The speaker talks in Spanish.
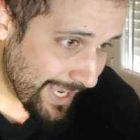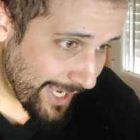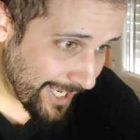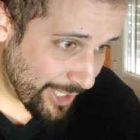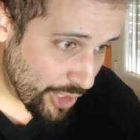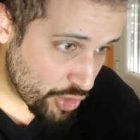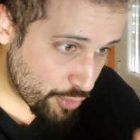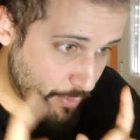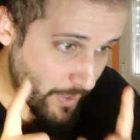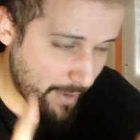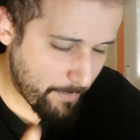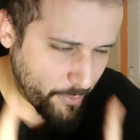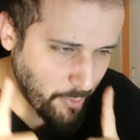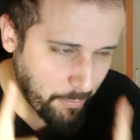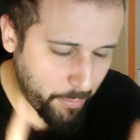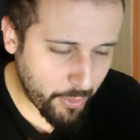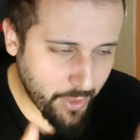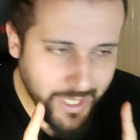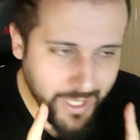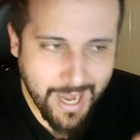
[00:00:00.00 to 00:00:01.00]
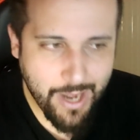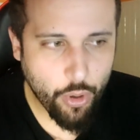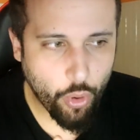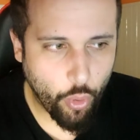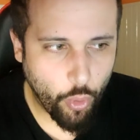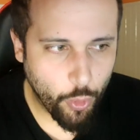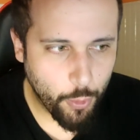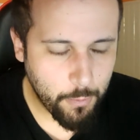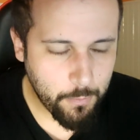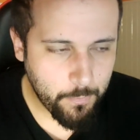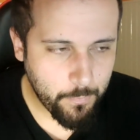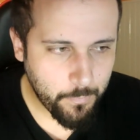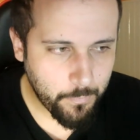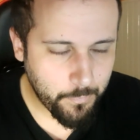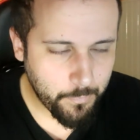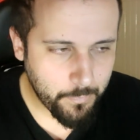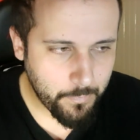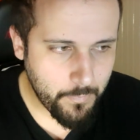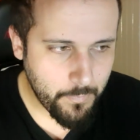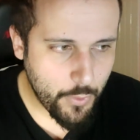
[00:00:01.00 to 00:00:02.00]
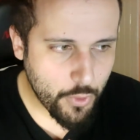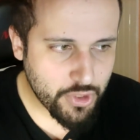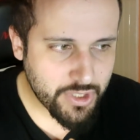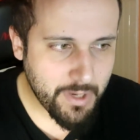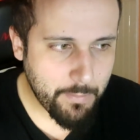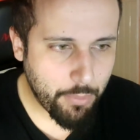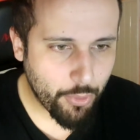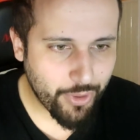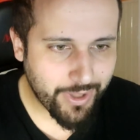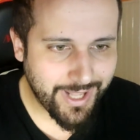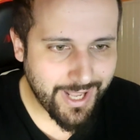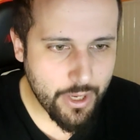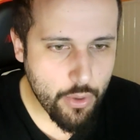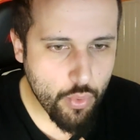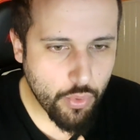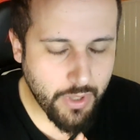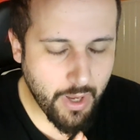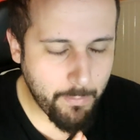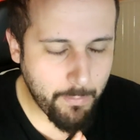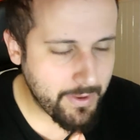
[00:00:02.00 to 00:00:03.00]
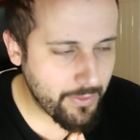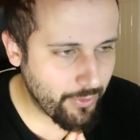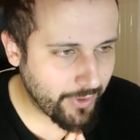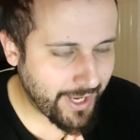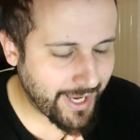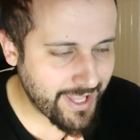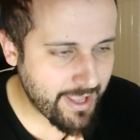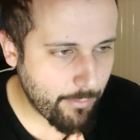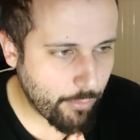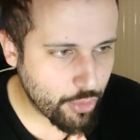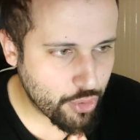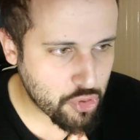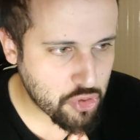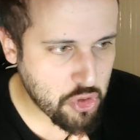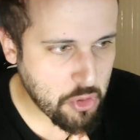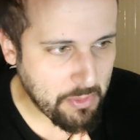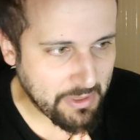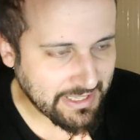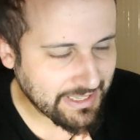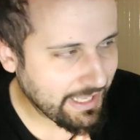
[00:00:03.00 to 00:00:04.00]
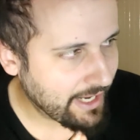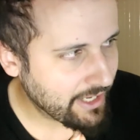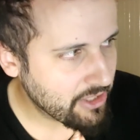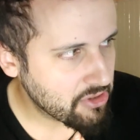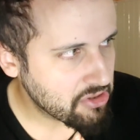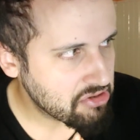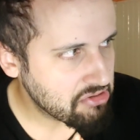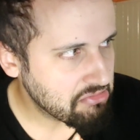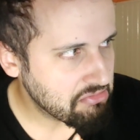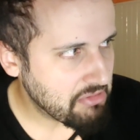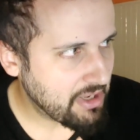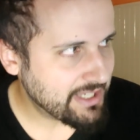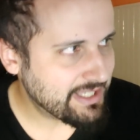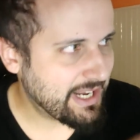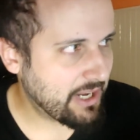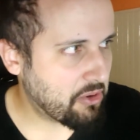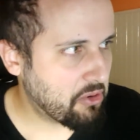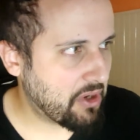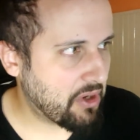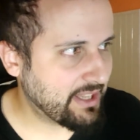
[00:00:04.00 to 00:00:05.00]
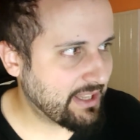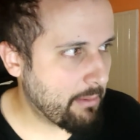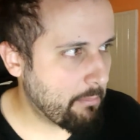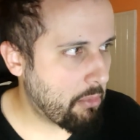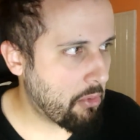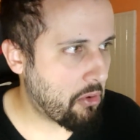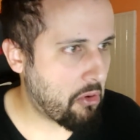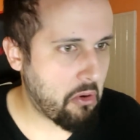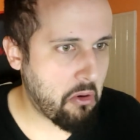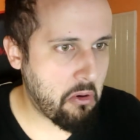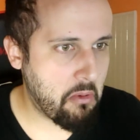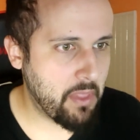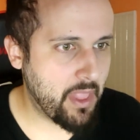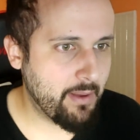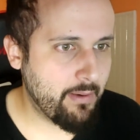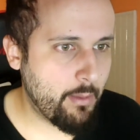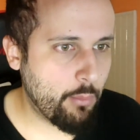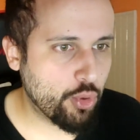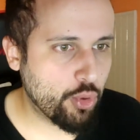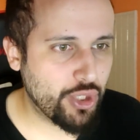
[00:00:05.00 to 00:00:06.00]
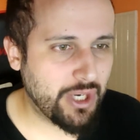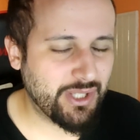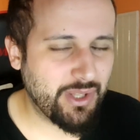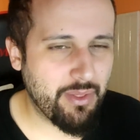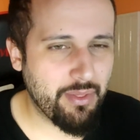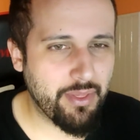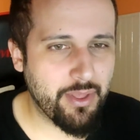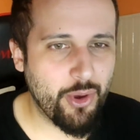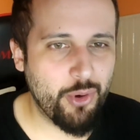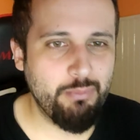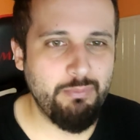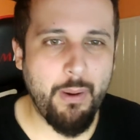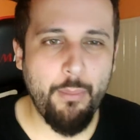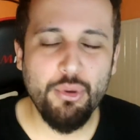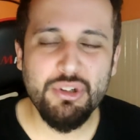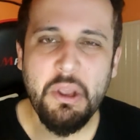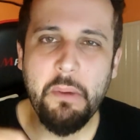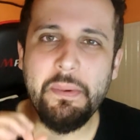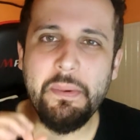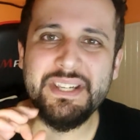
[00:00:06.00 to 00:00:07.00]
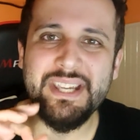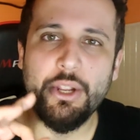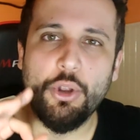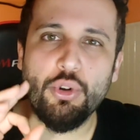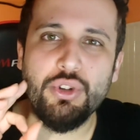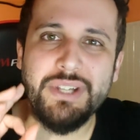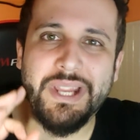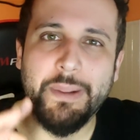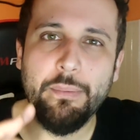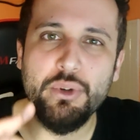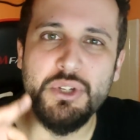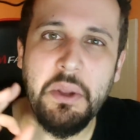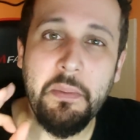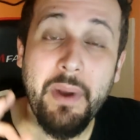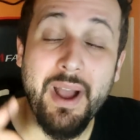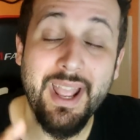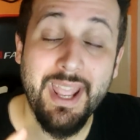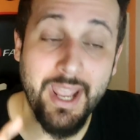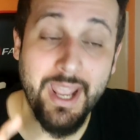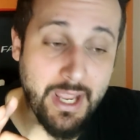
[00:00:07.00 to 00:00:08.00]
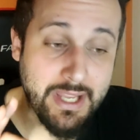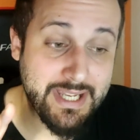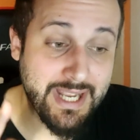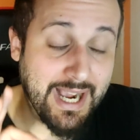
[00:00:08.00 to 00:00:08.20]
Y os voy a proponer algo, no sé por qué nunca pido que haya muchos comentarios, es algo que tampoco llama mucho la atención. Vamos a ver si conseguimos eh,